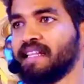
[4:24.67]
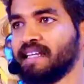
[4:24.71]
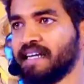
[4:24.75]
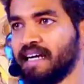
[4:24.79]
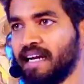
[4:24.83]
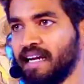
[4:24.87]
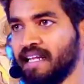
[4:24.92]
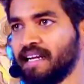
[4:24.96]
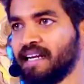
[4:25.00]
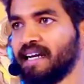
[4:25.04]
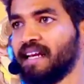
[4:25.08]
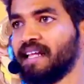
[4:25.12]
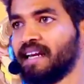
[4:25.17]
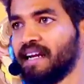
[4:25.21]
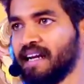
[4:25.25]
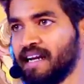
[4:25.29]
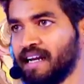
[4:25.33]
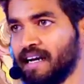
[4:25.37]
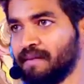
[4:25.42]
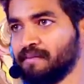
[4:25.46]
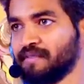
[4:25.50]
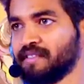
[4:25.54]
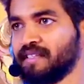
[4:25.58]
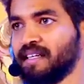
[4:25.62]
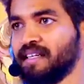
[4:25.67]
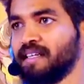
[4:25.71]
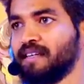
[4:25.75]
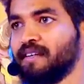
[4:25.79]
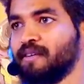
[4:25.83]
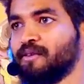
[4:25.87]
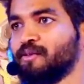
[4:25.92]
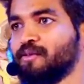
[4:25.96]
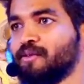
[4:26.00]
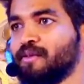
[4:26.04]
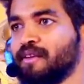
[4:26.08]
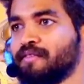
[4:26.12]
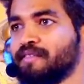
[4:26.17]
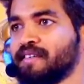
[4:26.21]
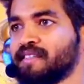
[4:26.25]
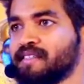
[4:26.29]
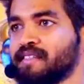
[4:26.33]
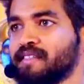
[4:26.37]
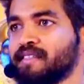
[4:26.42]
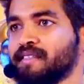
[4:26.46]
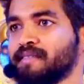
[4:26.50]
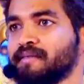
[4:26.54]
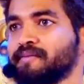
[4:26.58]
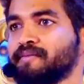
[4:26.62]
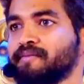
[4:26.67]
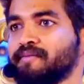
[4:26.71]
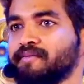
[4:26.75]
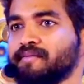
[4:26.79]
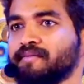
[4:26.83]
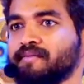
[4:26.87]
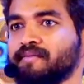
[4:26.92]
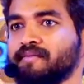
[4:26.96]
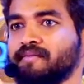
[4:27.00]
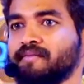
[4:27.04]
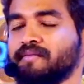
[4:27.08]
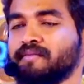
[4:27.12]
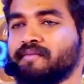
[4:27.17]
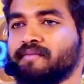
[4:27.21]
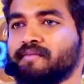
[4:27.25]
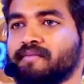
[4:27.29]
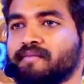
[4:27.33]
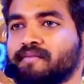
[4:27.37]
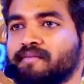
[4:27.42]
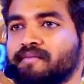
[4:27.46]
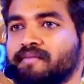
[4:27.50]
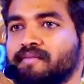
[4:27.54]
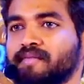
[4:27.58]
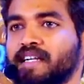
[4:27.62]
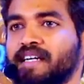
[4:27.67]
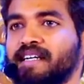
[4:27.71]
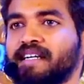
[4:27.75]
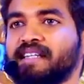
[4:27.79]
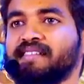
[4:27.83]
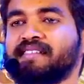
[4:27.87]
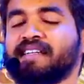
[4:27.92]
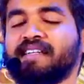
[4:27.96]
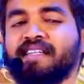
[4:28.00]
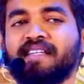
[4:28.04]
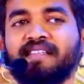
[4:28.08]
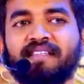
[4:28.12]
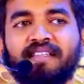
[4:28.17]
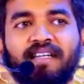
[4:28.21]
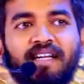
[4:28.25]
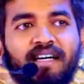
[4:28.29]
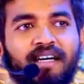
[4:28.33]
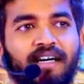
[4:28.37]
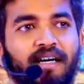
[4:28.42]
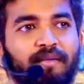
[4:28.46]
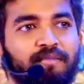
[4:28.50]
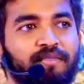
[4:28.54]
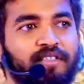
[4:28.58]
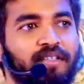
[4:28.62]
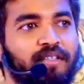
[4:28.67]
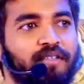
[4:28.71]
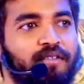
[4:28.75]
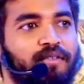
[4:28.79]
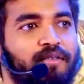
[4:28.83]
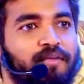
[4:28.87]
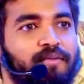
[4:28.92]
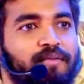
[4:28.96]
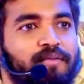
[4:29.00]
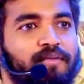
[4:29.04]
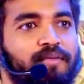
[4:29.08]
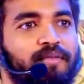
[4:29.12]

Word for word: அது கலர் கலராக காமிச்சு தான் இழுக்கும் உங்களை ஃபஸ்ட்டு டிசைன் டிசைனாக காமிச்சு இழுக்கும்